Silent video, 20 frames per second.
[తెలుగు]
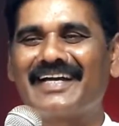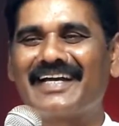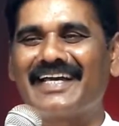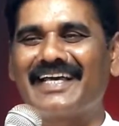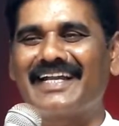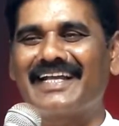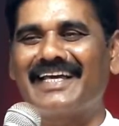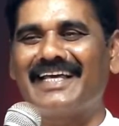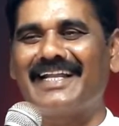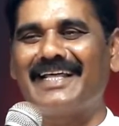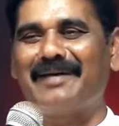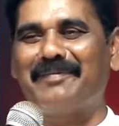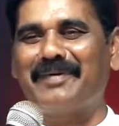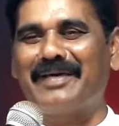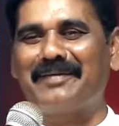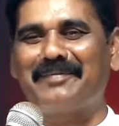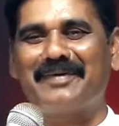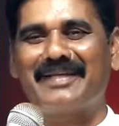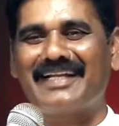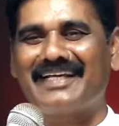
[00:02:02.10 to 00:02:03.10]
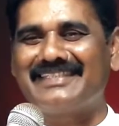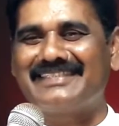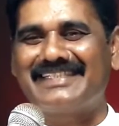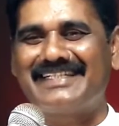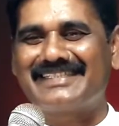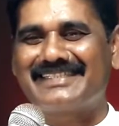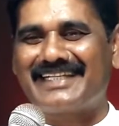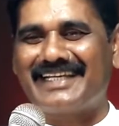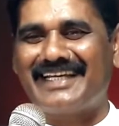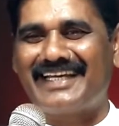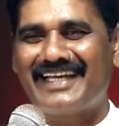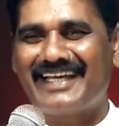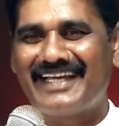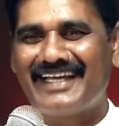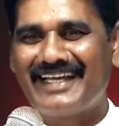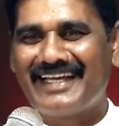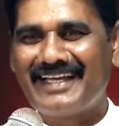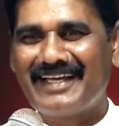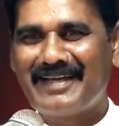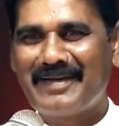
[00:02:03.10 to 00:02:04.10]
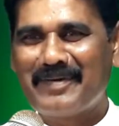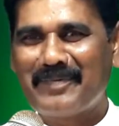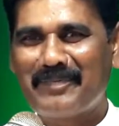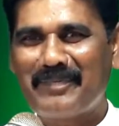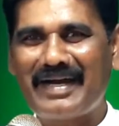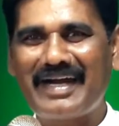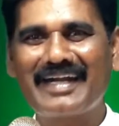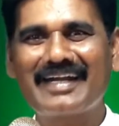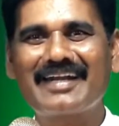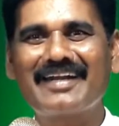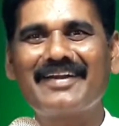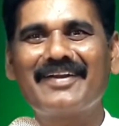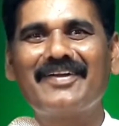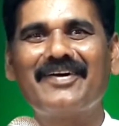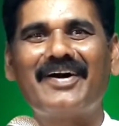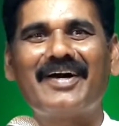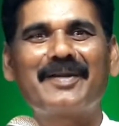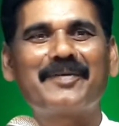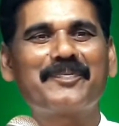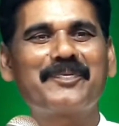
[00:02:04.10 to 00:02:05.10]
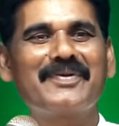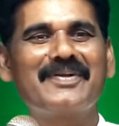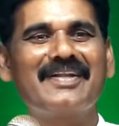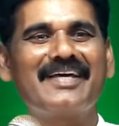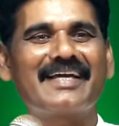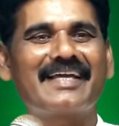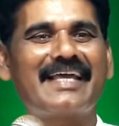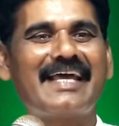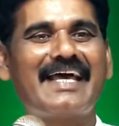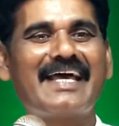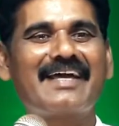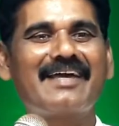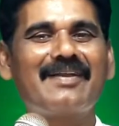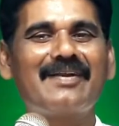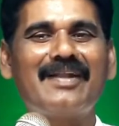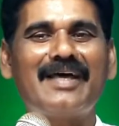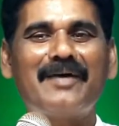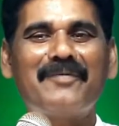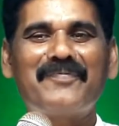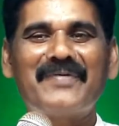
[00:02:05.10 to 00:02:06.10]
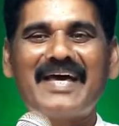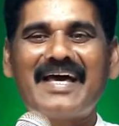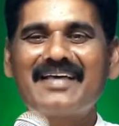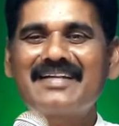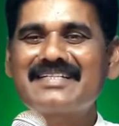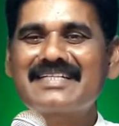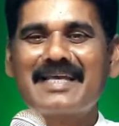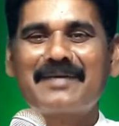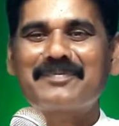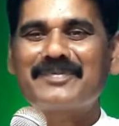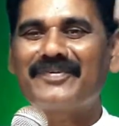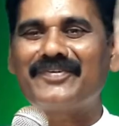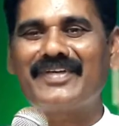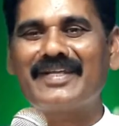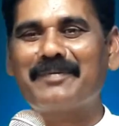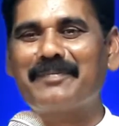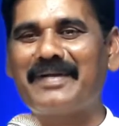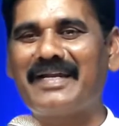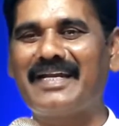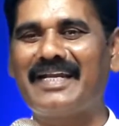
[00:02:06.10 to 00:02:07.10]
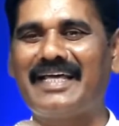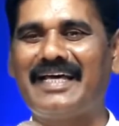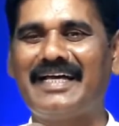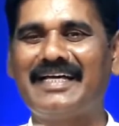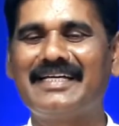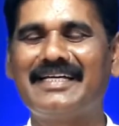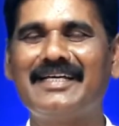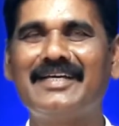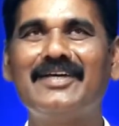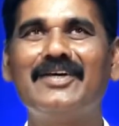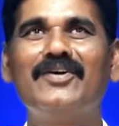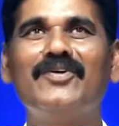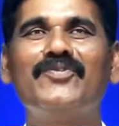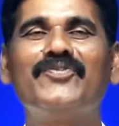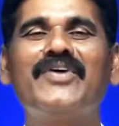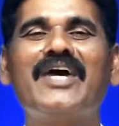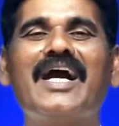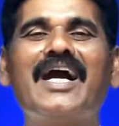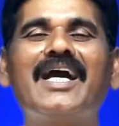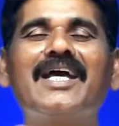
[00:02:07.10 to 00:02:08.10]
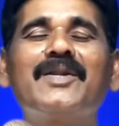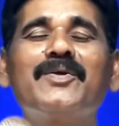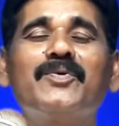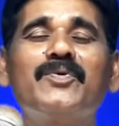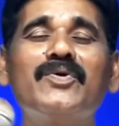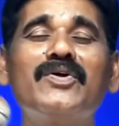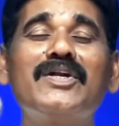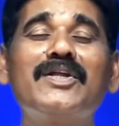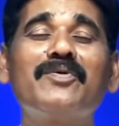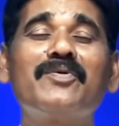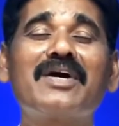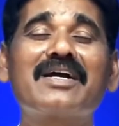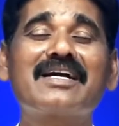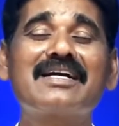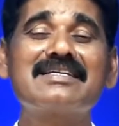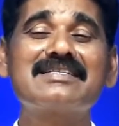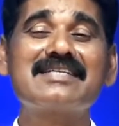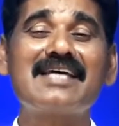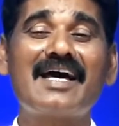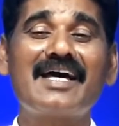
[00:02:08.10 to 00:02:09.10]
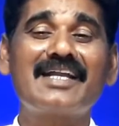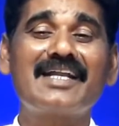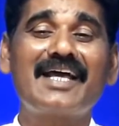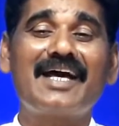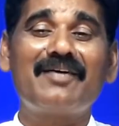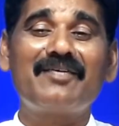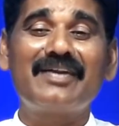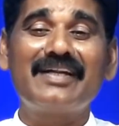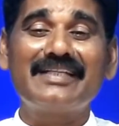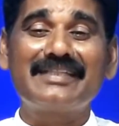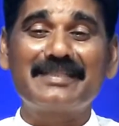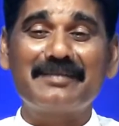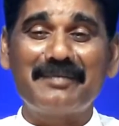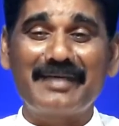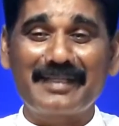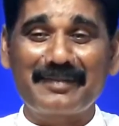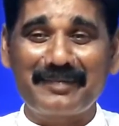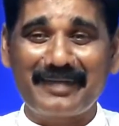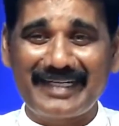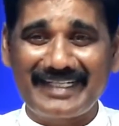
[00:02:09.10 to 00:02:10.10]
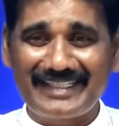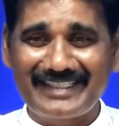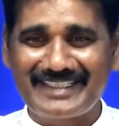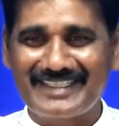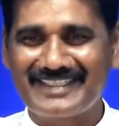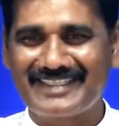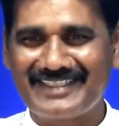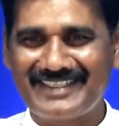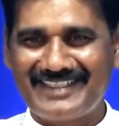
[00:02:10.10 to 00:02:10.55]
గలగల బలబలా చేసే మాటల్లో అరుపుల్లో కేకల్లో ఆ ఫ్యాన్ శబ్దం వినపడలా ఫ్యాన్ ఊడి ఒక్కసారి ఆమె నెత్తి మీద పడింది